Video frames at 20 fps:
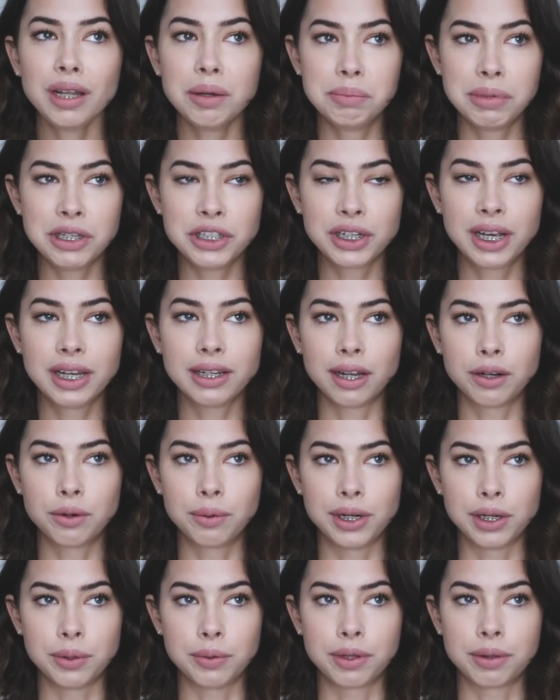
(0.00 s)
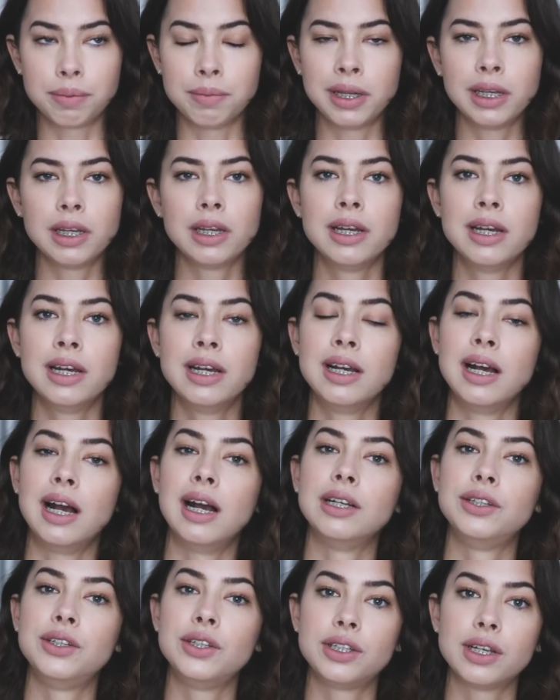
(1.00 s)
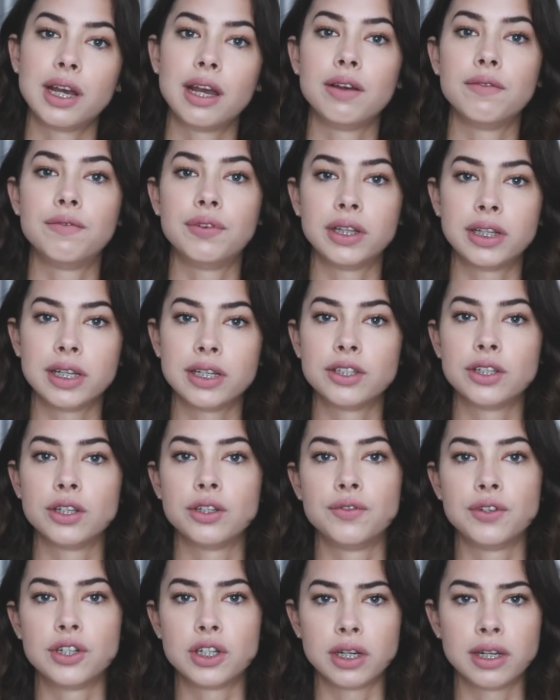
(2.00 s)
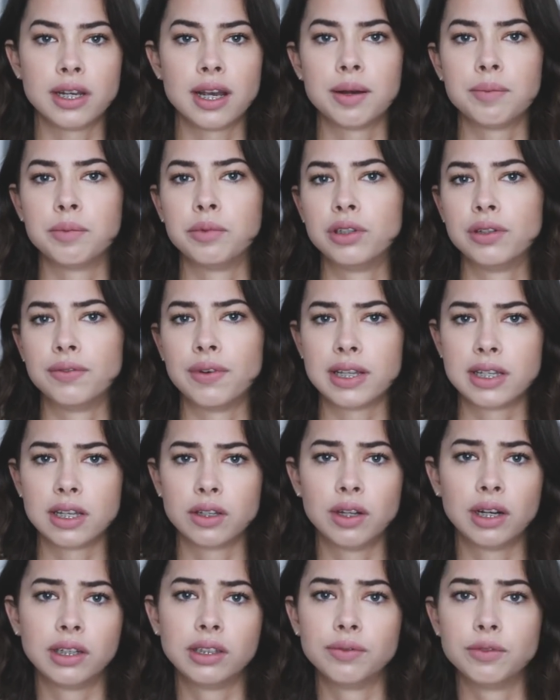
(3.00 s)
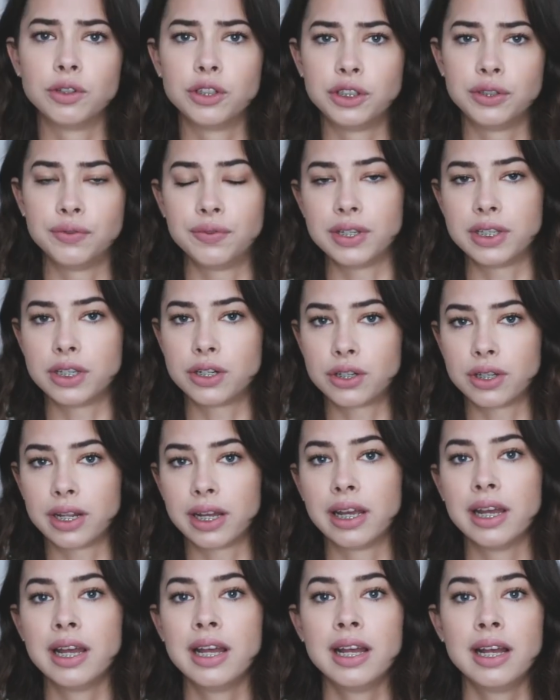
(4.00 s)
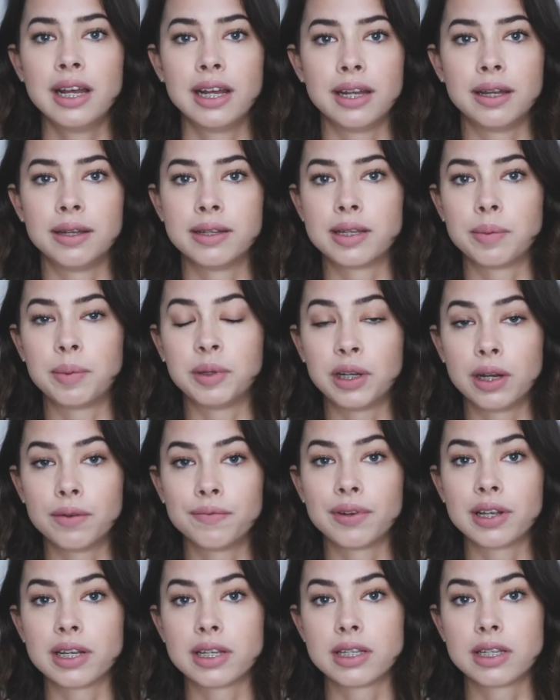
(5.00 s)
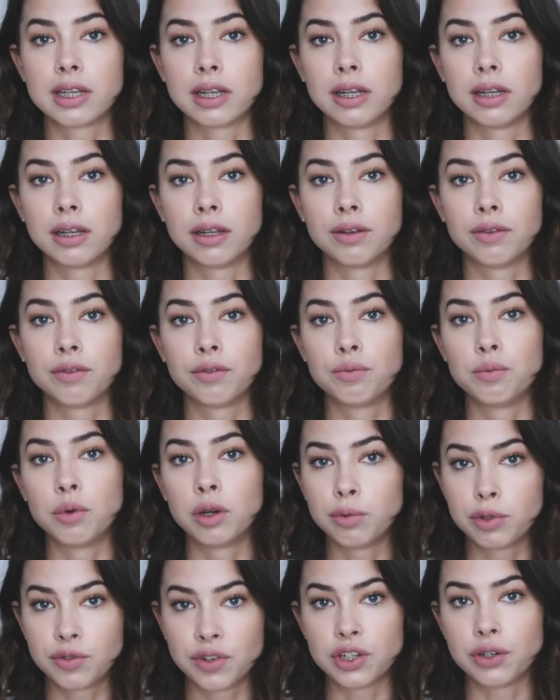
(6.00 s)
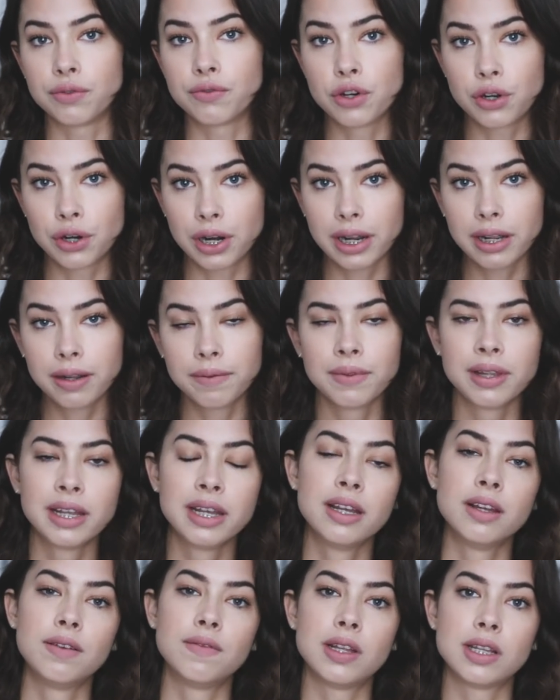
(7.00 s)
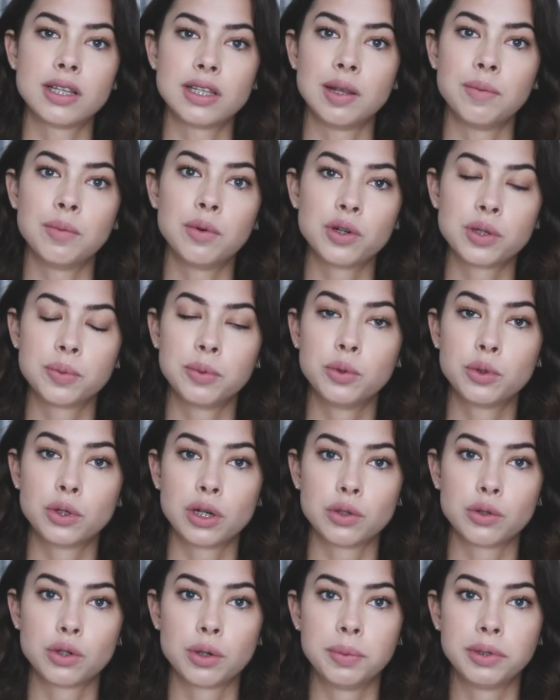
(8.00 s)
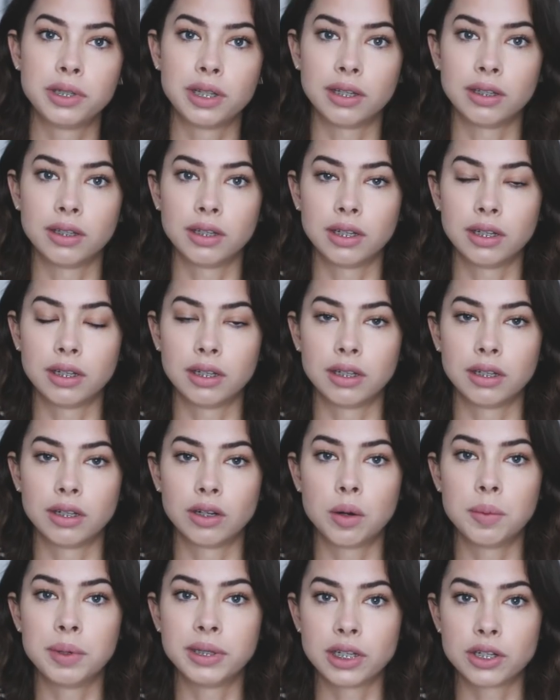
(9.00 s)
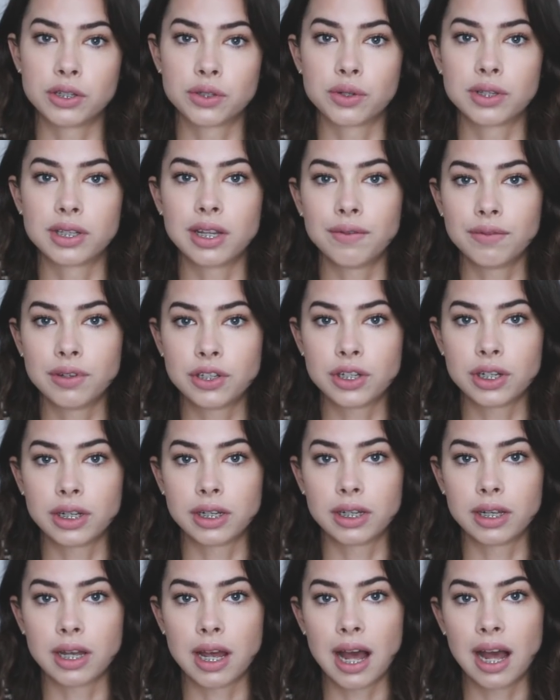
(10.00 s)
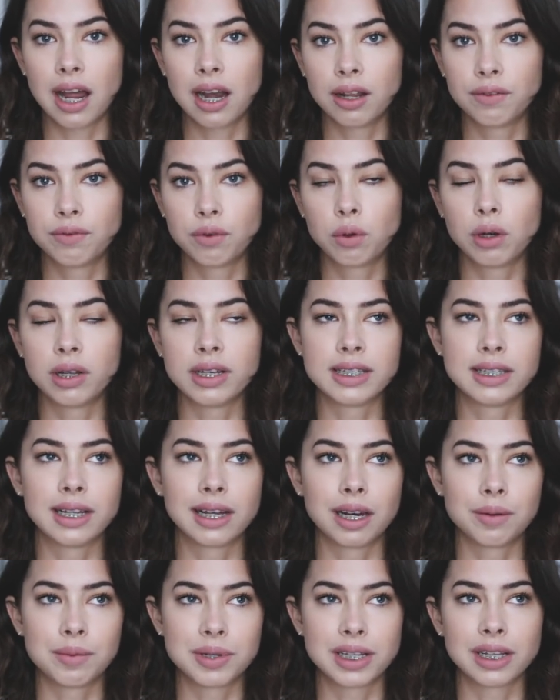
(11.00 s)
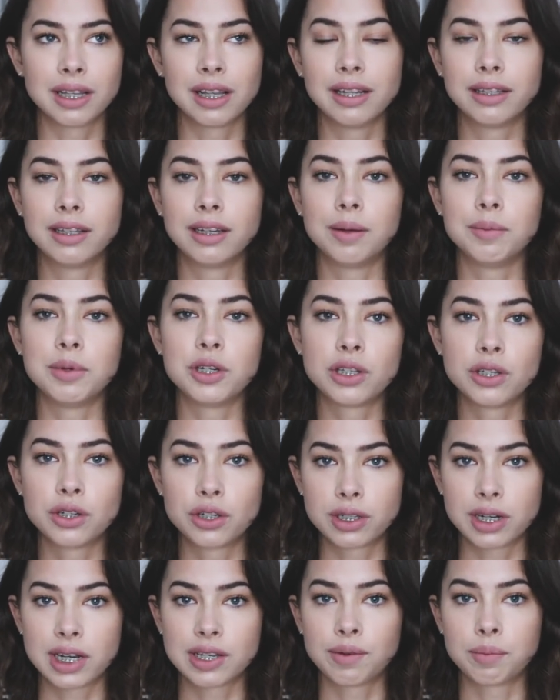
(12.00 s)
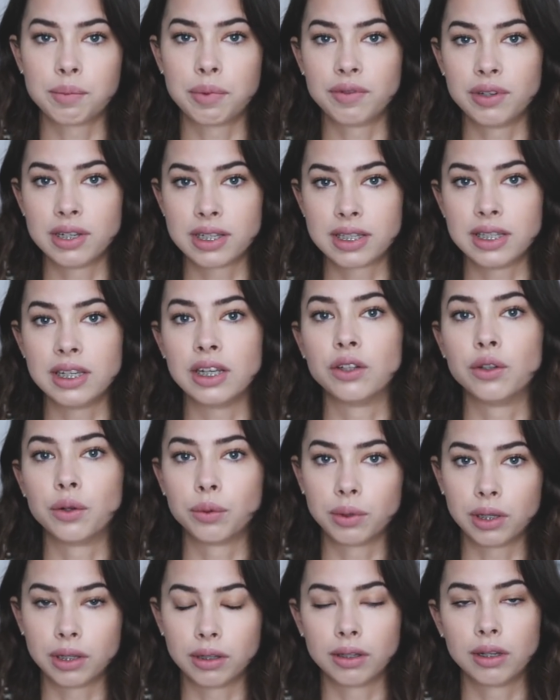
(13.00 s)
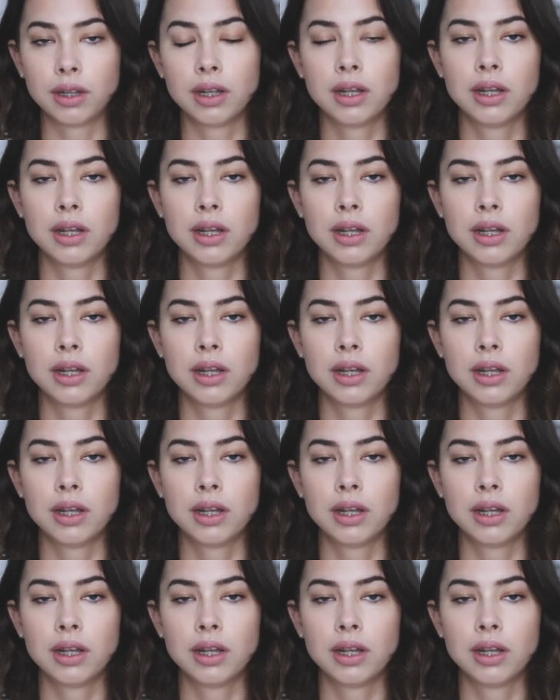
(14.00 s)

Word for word: będzie Get Unready With Me. A dzisiaj fitness, ćwiczenia, motywacja do aktywności fizycznej. E, zapytałam Was e, w moim świecie wczoraj, więc nie było zbyt dużo czasu, żeby ten e, komentarz zostawić, ale w ogóle Instagram jest na tyle dynamiczny, że zaraz Wam pewnie zniknął ten